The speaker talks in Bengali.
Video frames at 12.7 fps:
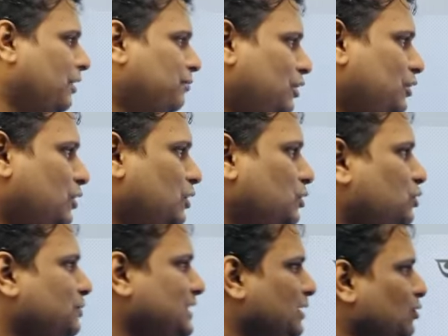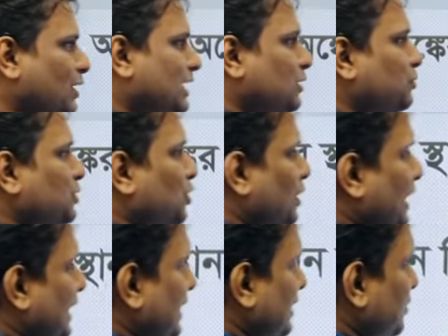মনে করো তুমি যে কোনো একটা তুমি
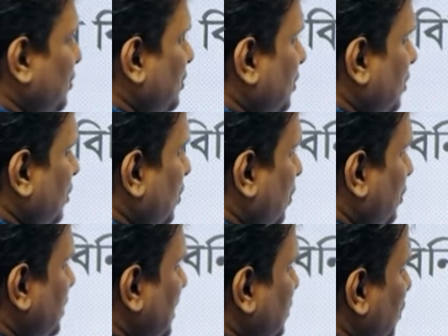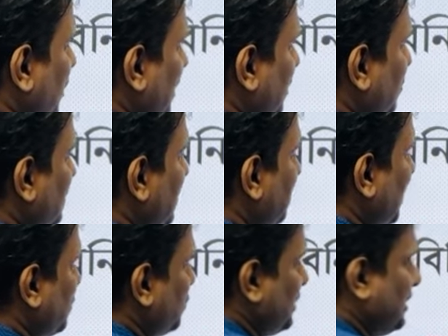সংখ্যা নিয়েছো ধরো সেই সংখ্যাটা হচ্ছে
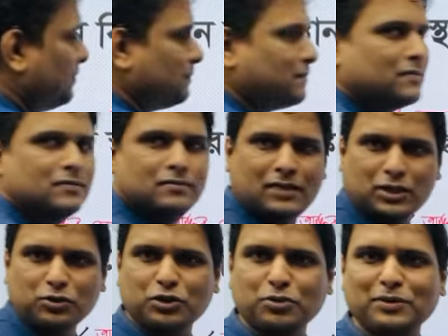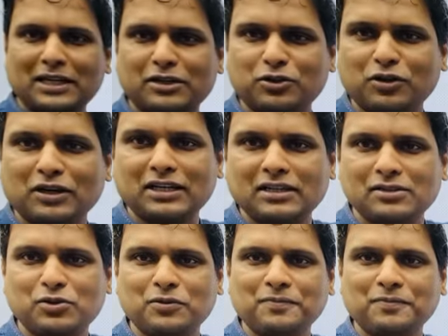বাষট্টি বাষট্টি তুমি একটা সংখ্যা নিয়েছো